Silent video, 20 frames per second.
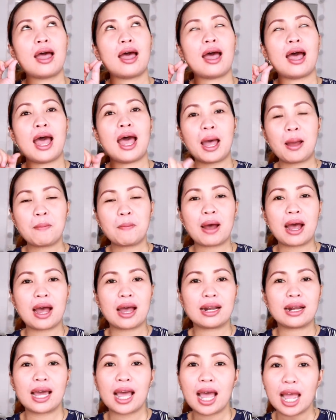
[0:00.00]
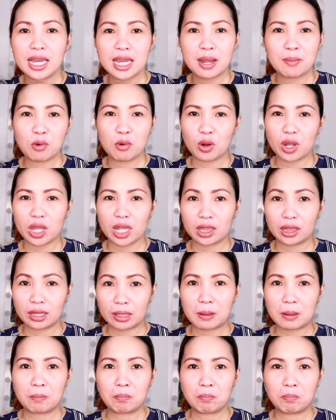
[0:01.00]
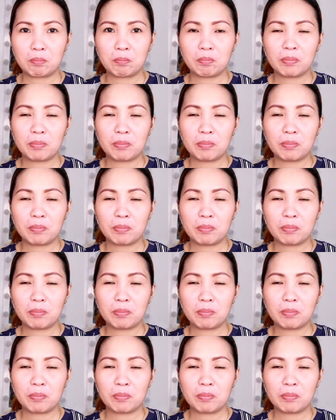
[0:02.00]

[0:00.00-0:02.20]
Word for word: haba na kaya mong itrim.